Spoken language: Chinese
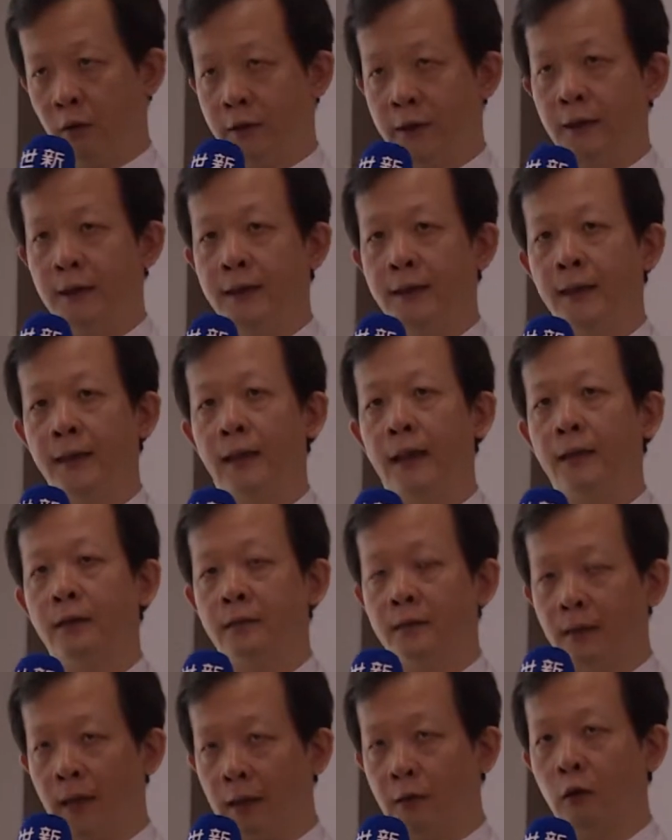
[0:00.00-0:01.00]
机器来
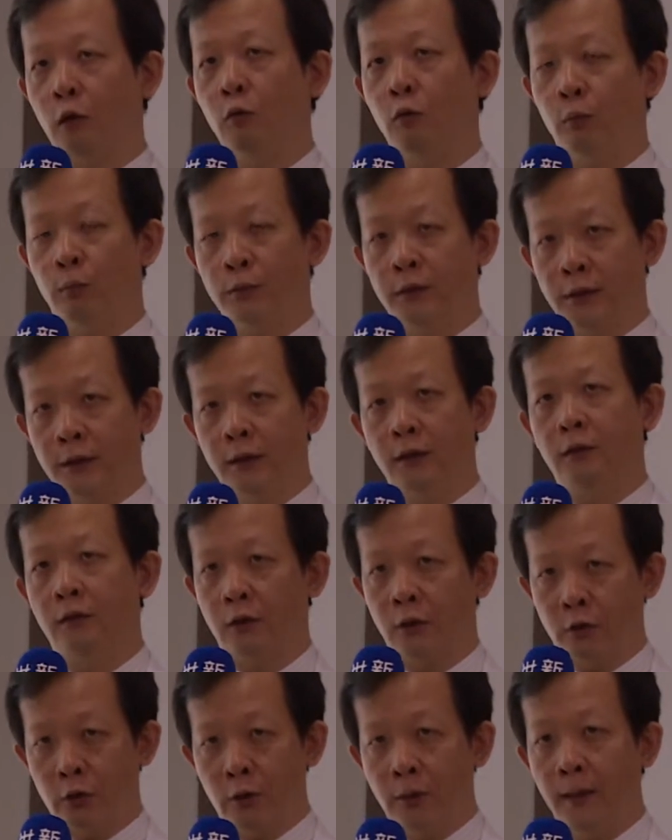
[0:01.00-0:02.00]
带动我们肌肉
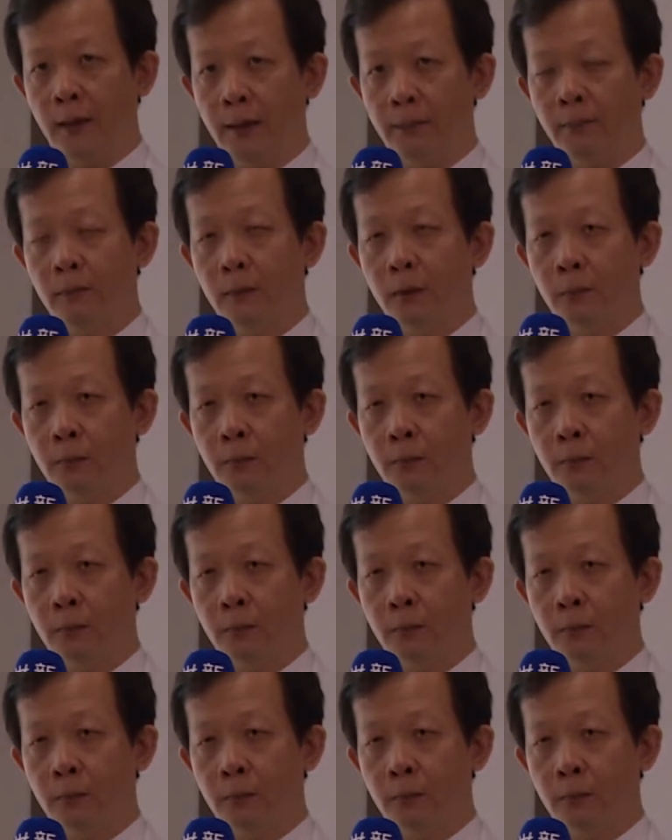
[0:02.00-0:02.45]
的训练，